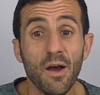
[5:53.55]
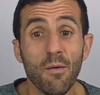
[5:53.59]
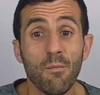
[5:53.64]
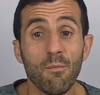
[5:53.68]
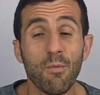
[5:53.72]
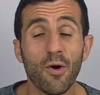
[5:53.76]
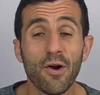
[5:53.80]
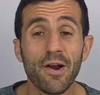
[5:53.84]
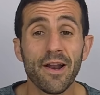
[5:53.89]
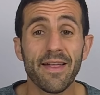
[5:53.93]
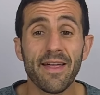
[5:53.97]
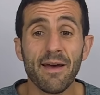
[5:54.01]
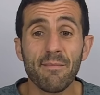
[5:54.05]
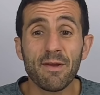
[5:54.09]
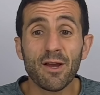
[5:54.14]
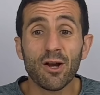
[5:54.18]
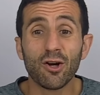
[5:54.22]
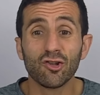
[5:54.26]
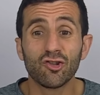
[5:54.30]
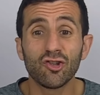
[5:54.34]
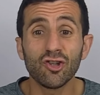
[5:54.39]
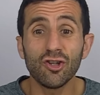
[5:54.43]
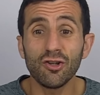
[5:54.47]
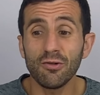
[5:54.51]
Pues nada
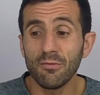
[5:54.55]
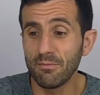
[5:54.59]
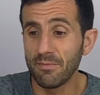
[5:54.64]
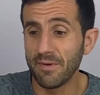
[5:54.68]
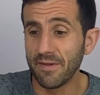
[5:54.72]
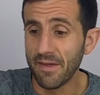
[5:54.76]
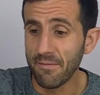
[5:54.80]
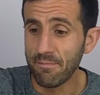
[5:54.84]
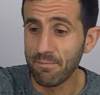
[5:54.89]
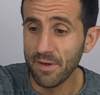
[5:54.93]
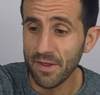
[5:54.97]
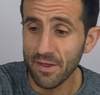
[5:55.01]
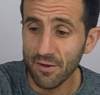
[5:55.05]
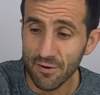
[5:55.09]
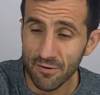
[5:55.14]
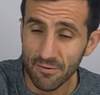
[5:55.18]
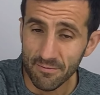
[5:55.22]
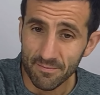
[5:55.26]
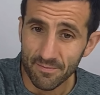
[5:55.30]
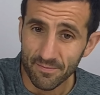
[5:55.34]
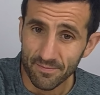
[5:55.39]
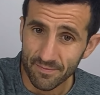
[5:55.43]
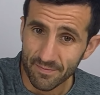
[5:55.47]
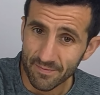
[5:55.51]
amigos, yo me
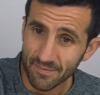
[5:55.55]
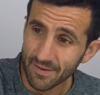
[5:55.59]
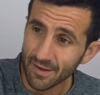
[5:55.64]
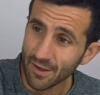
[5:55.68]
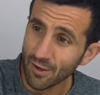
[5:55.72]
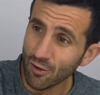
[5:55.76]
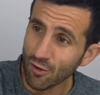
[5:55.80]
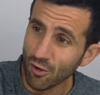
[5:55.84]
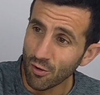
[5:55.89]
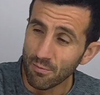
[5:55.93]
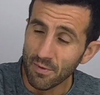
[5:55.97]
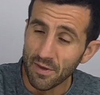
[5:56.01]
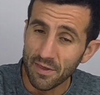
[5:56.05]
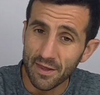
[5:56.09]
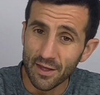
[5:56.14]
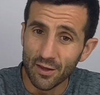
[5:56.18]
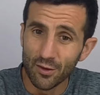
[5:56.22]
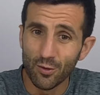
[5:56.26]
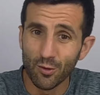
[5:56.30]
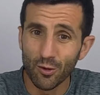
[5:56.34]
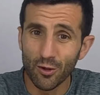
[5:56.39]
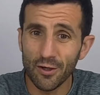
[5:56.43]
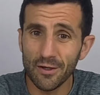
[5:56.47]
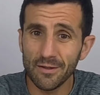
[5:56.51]
despido con mi
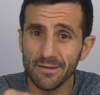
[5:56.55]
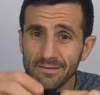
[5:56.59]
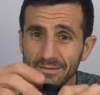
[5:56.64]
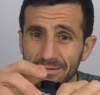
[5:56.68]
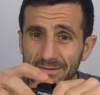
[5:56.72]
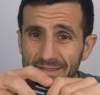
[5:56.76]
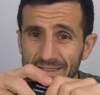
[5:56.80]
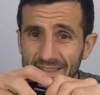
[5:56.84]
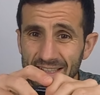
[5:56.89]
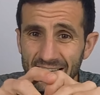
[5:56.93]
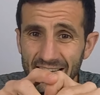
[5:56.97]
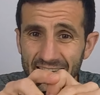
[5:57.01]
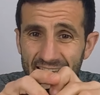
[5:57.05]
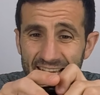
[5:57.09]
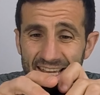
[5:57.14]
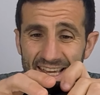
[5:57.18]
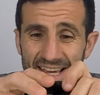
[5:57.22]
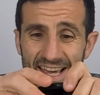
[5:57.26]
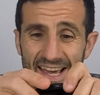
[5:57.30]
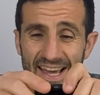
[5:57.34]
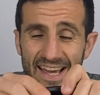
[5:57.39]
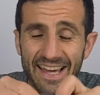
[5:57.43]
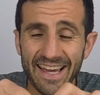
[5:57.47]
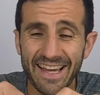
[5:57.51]
cinturón
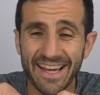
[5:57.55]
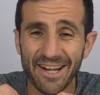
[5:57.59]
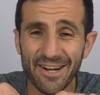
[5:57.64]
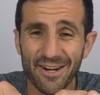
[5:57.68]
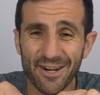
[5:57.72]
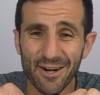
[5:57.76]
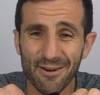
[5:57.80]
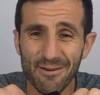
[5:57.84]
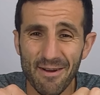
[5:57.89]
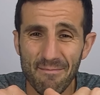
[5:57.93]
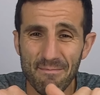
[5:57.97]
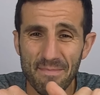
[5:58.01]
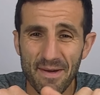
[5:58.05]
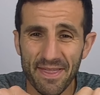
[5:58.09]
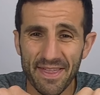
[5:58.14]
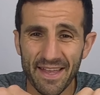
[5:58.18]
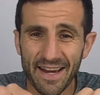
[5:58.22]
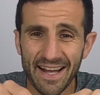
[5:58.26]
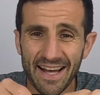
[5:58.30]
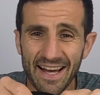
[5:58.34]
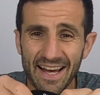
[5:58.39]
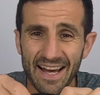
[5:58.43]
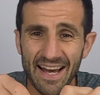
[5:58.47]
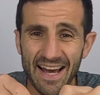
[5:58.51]
eh, que creo que lo voy a empezar
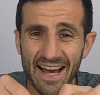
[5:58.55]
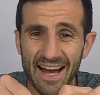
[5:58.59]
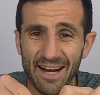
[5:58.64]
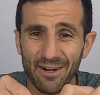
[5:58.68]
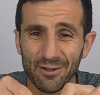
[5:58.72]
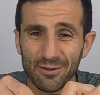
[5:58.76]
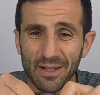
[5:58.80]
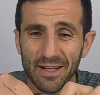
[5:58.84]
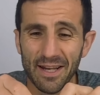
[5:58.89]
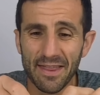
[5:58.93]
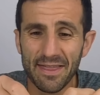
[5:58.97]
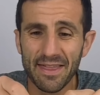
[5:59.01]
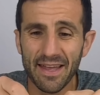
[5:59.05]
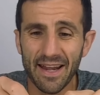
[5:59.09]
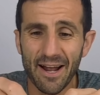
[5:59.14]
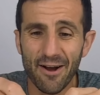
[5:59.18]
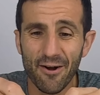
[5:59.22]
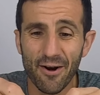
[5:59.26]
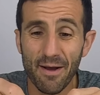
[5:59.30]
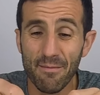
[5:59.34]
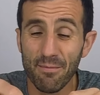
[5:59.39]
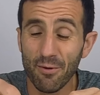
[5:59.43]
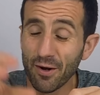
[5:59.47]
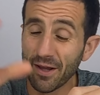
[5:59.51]
a, utilizar
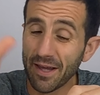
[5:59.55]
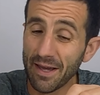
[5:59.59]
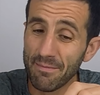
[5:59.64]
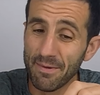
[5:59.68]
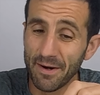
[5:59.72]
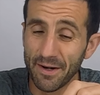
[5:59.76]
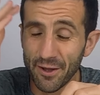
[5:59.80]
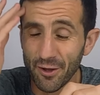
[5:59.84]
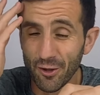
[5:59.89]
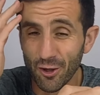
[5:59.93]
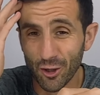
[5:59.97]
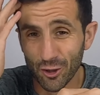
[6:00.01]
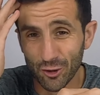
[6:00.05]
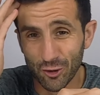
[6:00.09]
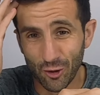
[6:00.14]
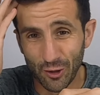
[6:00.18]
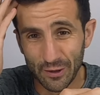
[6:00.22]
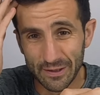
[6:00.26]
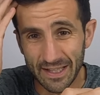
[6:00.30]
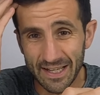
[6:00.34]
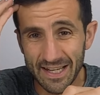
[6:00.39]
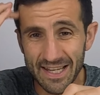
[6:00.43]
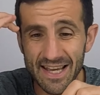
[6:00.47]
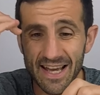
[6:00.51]
ahora porque he perdido el otro
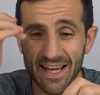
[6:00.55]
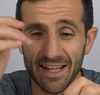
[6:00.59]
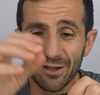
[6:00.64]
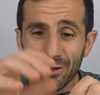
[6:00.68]
que tenía.